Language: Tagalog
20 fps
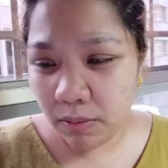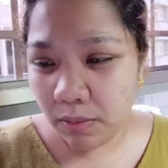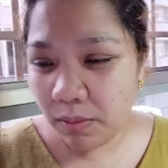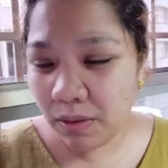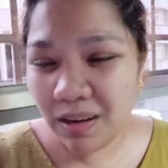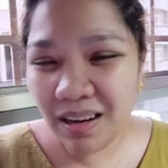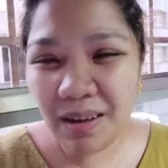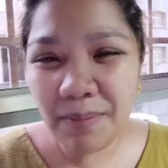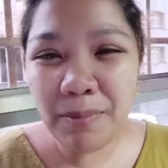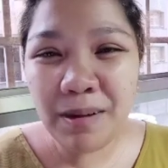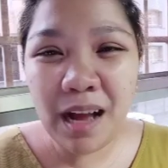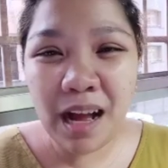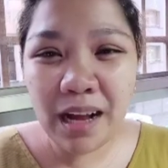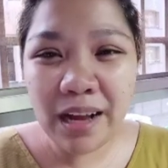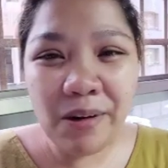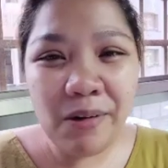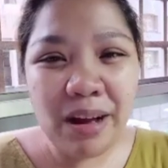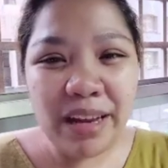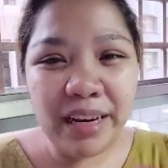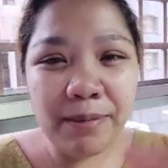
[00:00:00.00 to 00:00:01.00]
Huwag kang
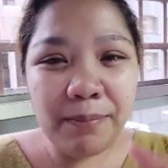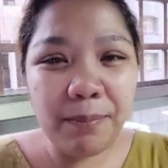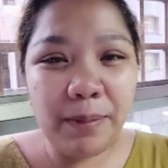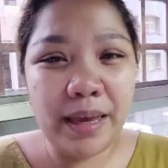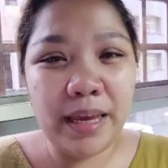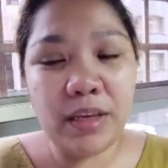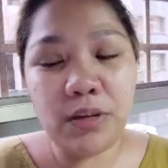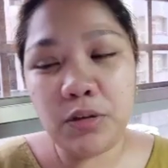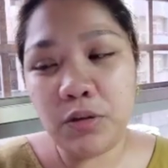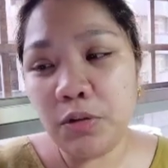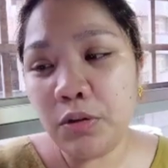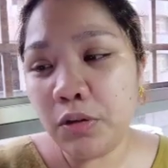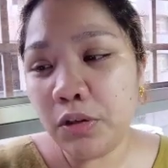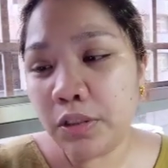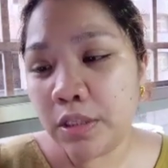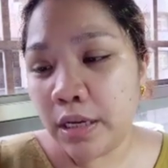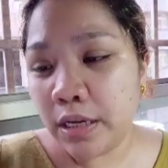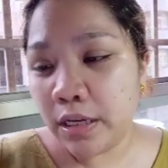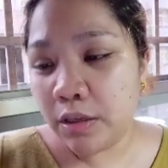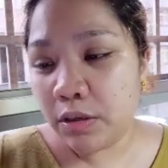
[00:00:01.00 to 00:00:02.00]
gagawa ng fake
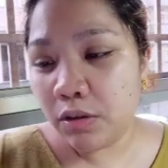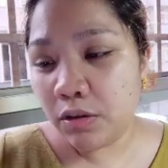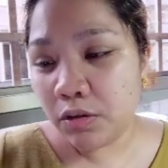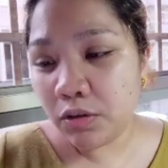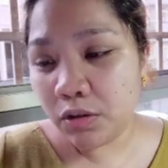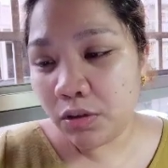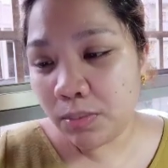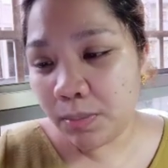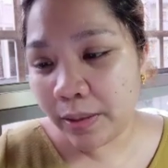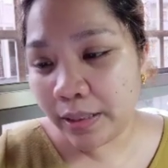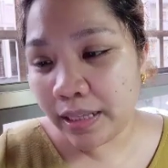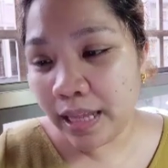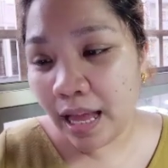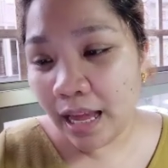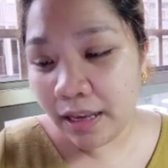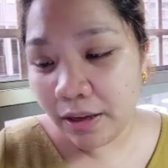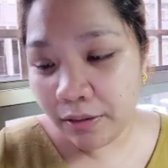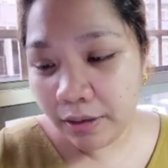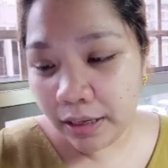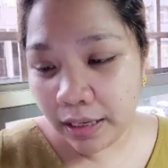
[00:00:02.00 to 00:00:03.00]
news. YouTuber
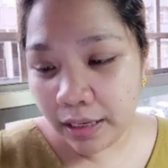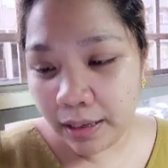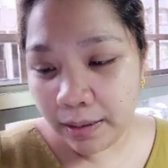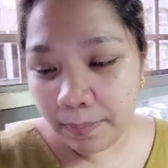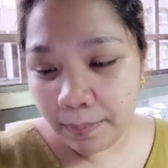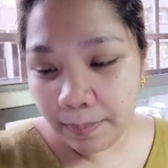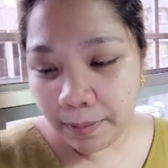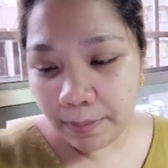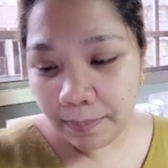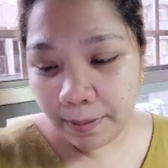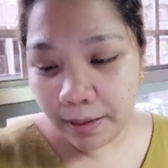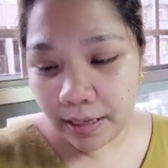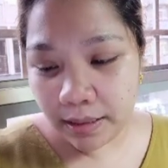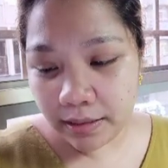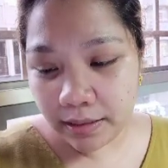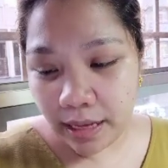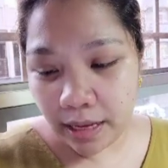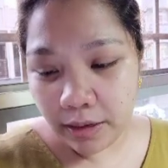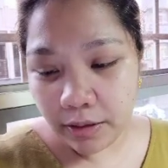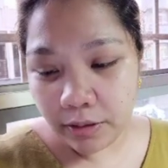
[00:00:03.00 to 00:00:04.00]
tayo eh.
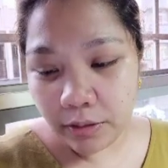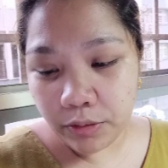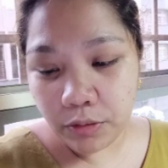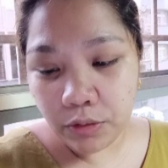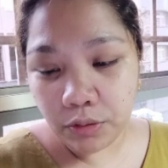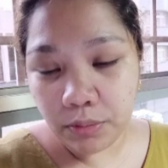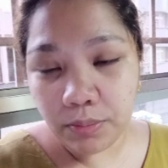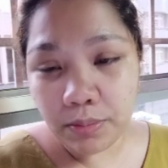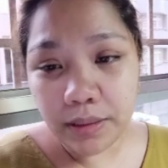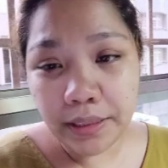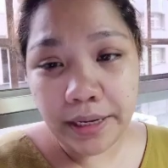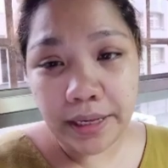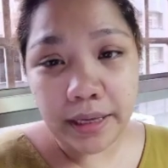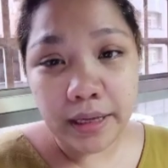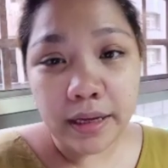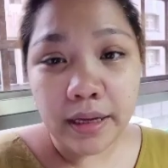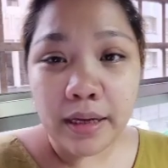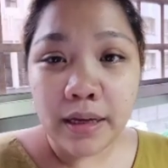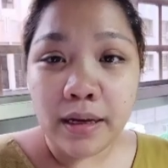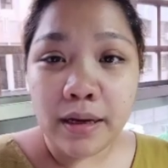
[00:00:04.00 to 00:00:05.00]
Pare-pares tayong YouTuber eh.
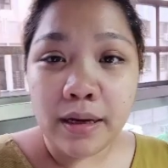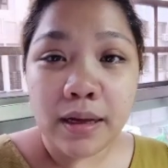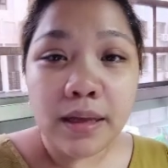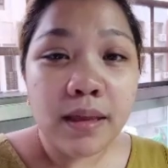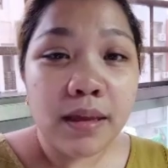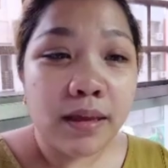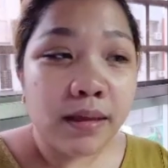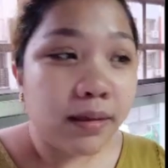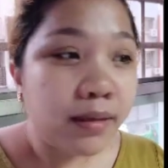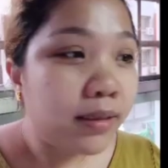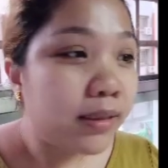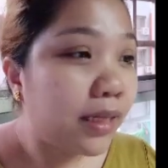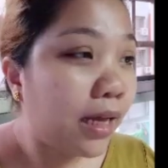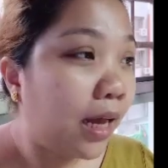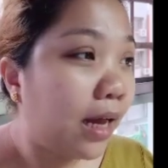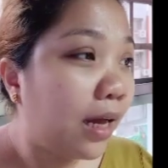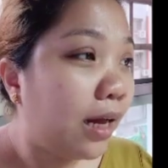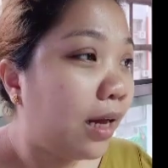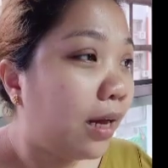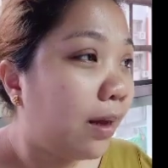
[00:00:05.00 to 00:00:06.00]
Sa,
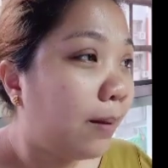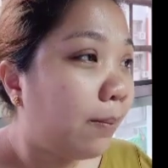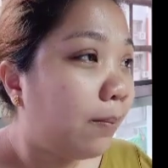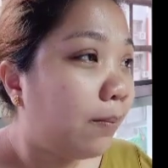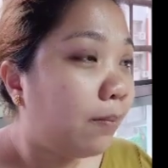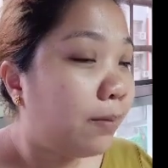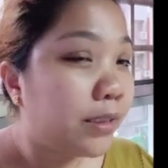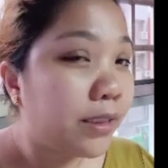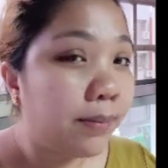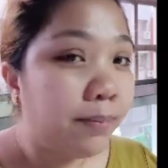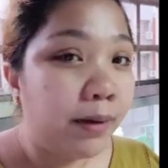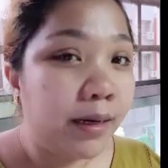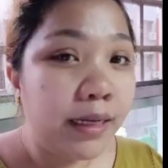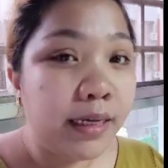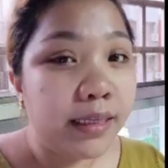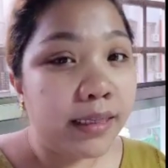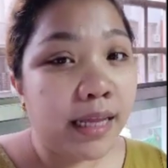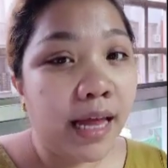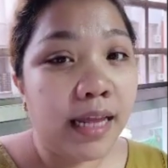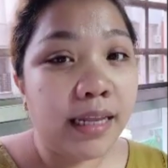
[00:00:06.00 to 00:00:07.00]
sa
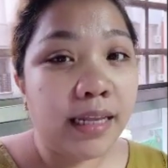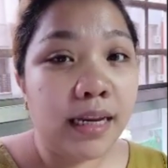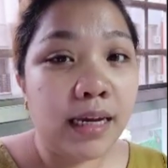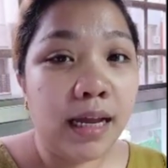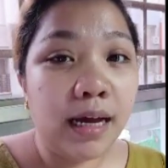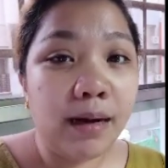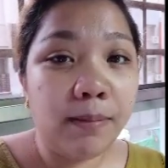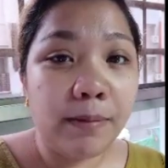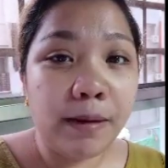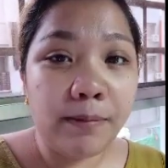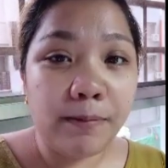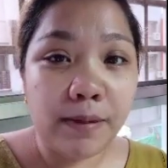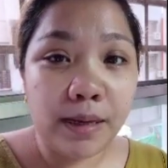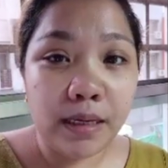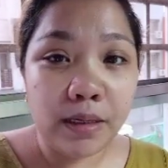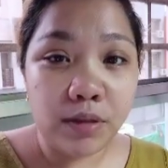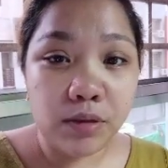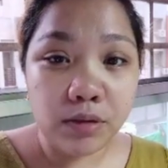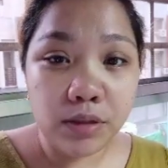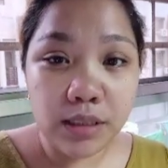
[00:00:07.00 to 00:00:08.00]
balita na lang, may
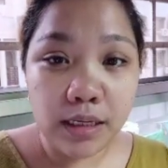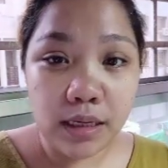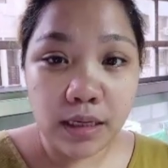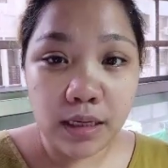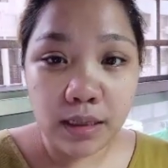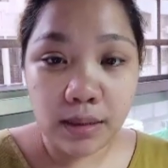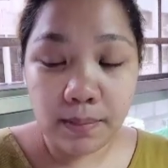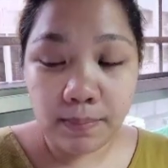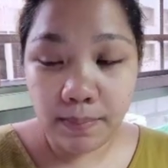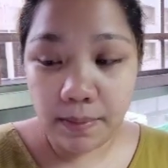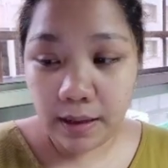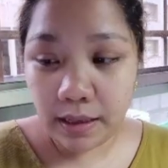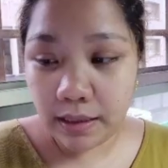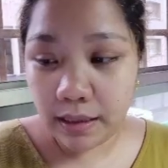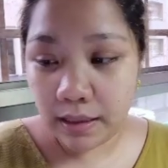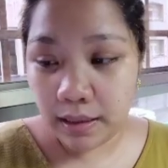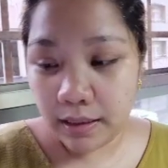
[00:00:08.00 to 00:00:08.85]
fake news eh. Pa,